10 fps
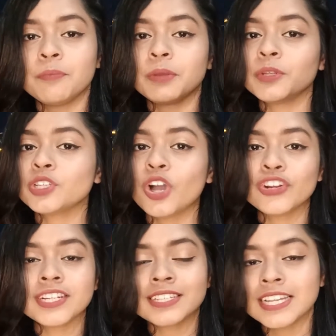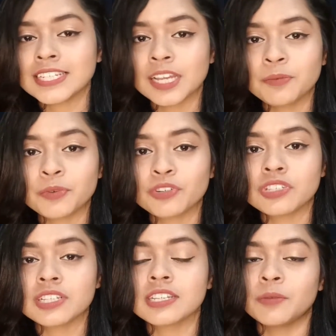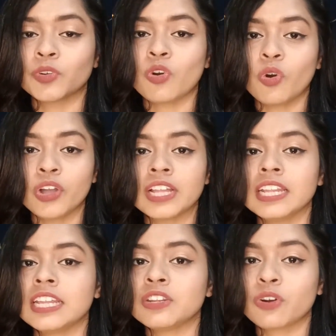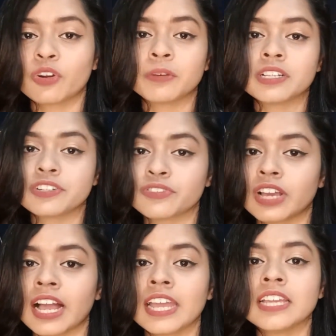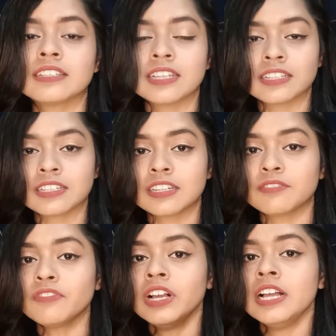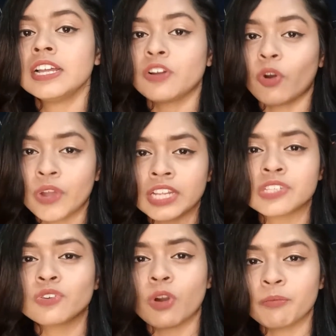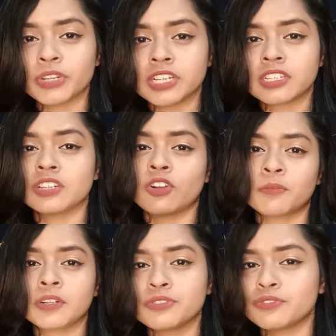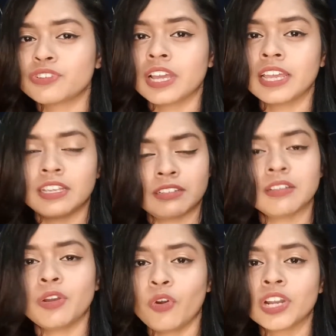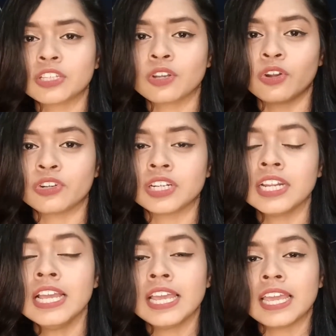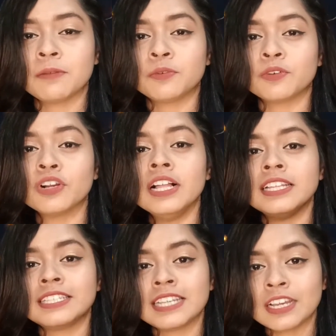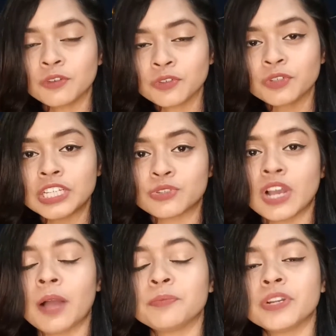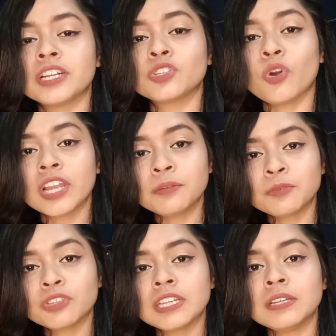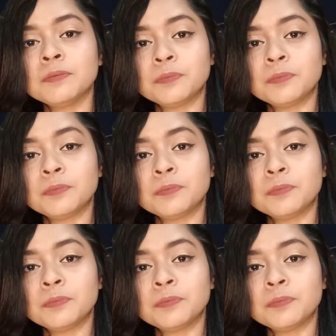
বিভিন্ন ধরনের স্কিন টাইপ রয়েছে যেমন অয়েলি নর্মাল ড্রাই সেন্সিটিভ অয়েলি টু কম্বিনেশন নর্মাল টু ড্রাই অনেক ধরনের এবং যে কোনো কিছু আপনার ত্বকের মধ্যে